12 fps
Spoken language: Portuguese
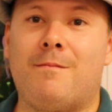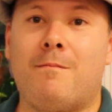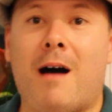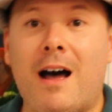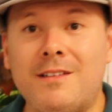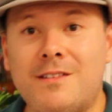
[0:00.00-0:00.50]

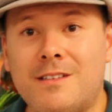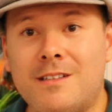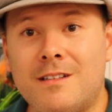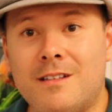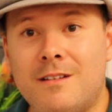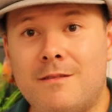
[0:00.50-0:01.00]

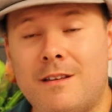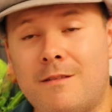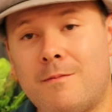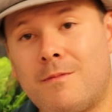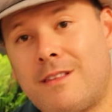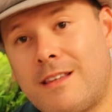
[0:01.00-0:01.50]
Mas
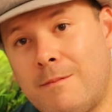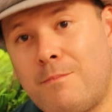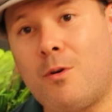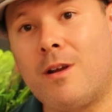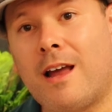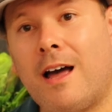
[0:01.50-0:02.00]

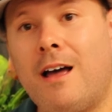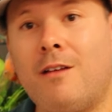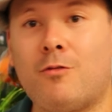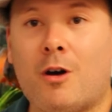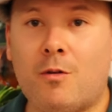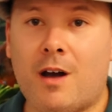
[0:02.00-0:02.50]
tamponar
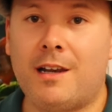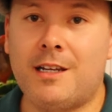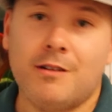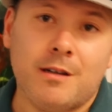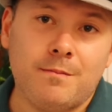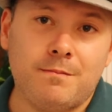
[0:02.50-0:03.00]
no
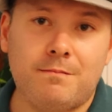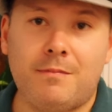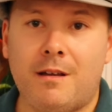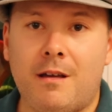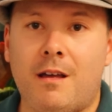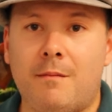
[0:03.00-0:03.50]
alcalina
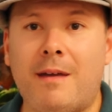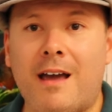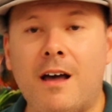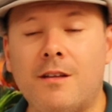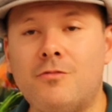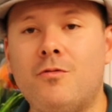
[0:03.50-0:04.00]
é bem
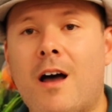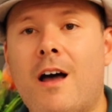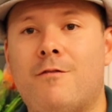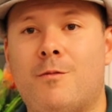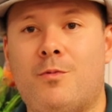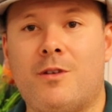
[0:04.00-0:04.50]

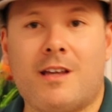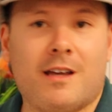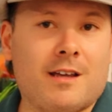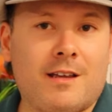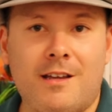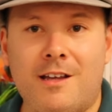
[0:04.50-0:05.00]
razoável, por
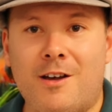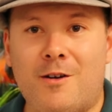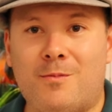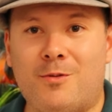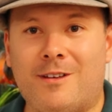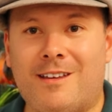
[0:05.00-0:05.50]
quê?
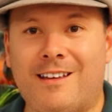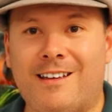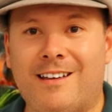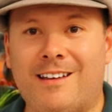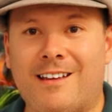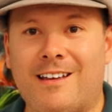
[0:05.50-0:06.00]

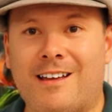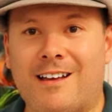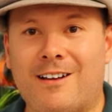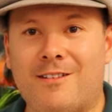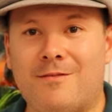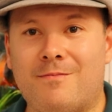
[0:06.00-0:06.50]
Porque
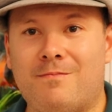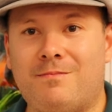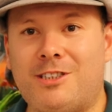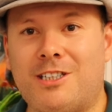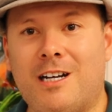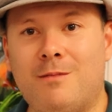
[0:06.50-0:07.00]

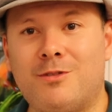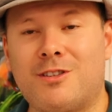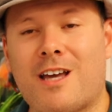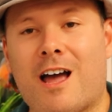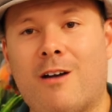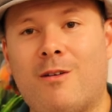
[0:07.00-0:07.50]
digamos
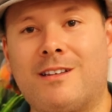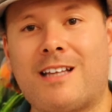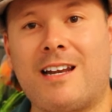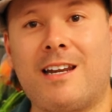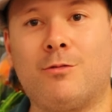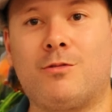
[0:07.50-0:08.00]
que a água
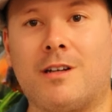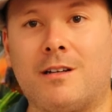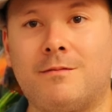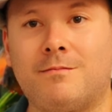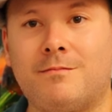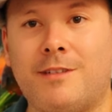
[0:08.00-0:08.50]
está neutra.
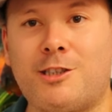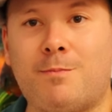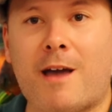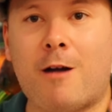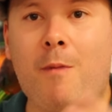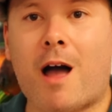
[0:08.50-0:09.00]
A gente
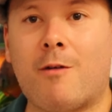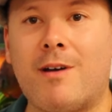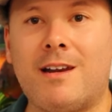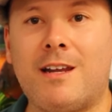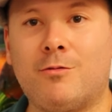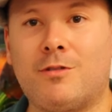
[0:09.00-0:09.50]
pega uma
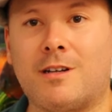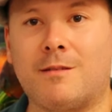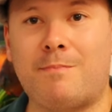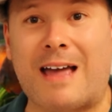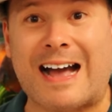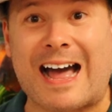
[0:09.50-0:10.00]
água neutra,
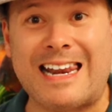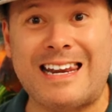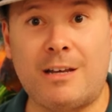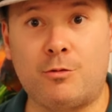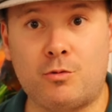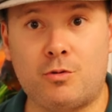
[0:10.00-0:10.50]
pH
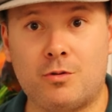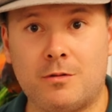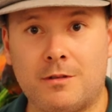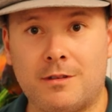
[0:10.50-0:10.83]
neutro,